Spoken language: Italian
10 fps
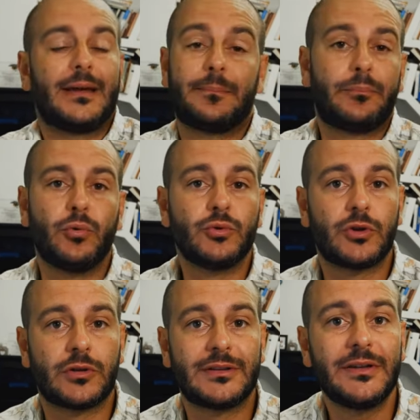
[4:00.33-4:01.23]
è
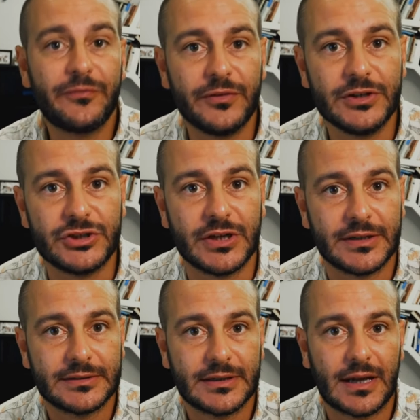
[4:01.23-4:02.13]
appunto
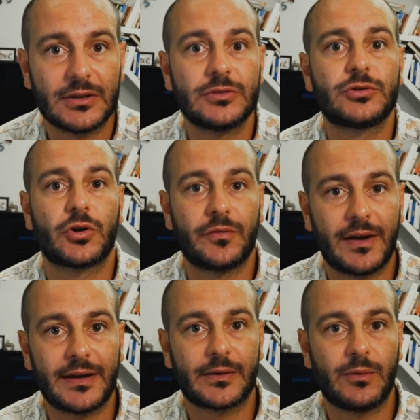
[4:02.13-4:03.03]
difficile
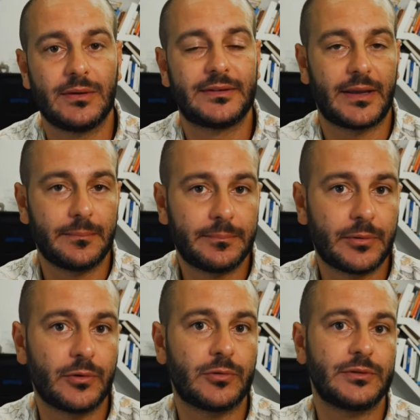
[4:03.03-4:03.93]
trovare quel
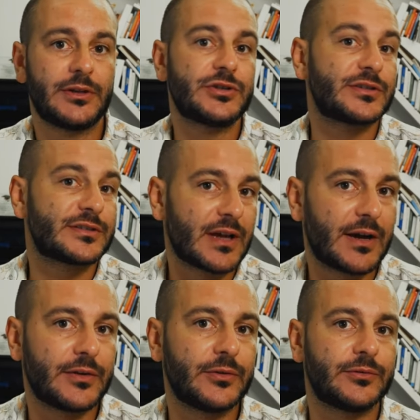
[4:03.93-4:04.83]
tempo
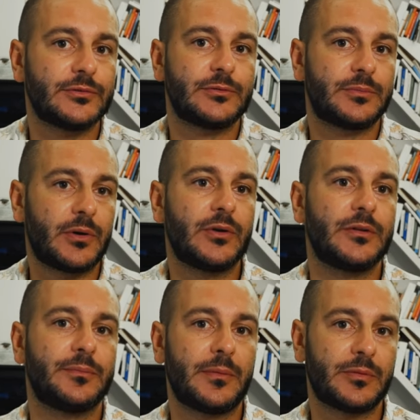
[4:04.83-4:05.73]
necessario poi
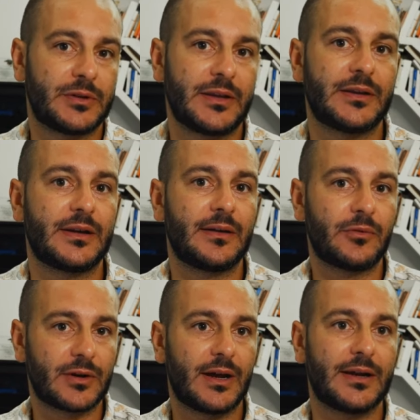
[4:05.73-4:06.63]
per poter
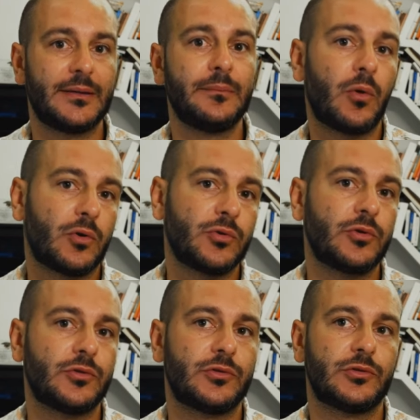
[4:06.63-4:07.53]
lavorare in
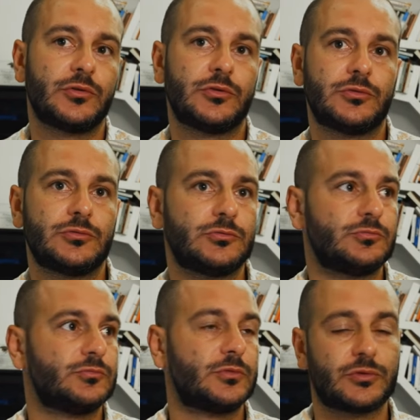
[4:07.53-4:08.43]
modo
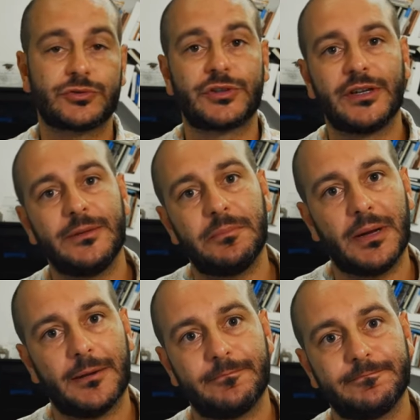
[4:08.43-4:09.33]

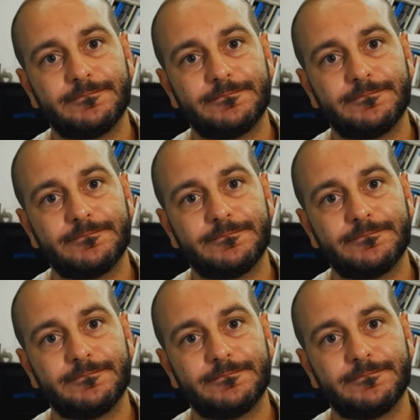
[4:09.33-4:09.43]
sostenibile,